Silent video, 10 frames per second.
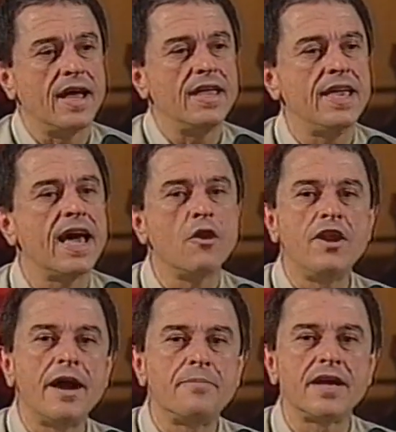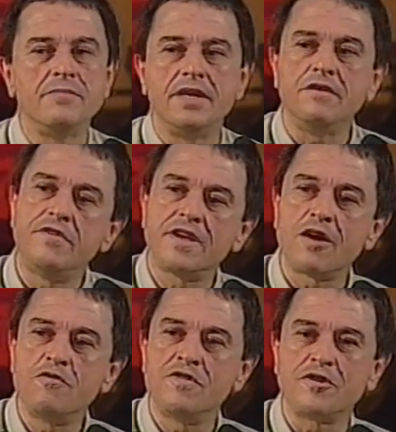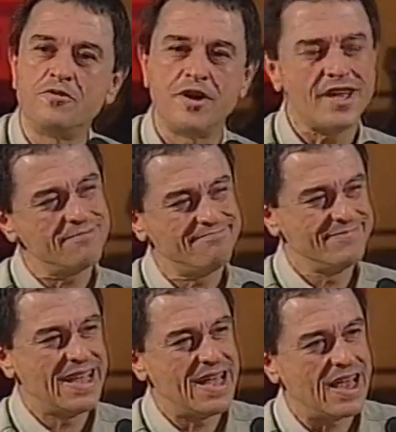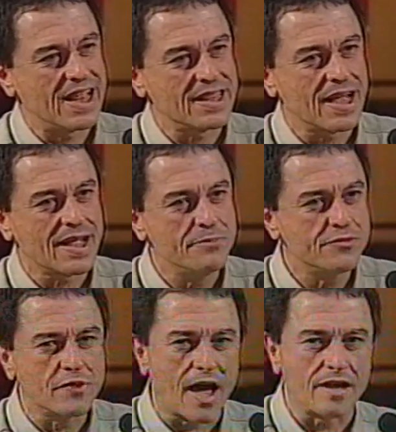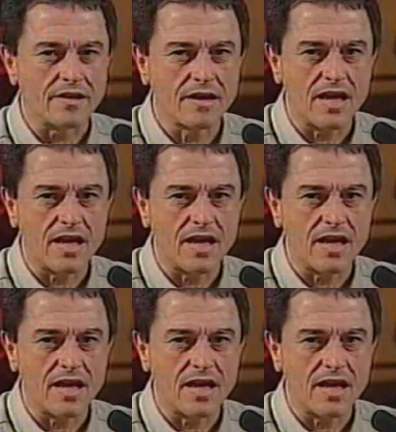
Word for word: e ela olhar para mim e ficar com vergonha, ela está capturada.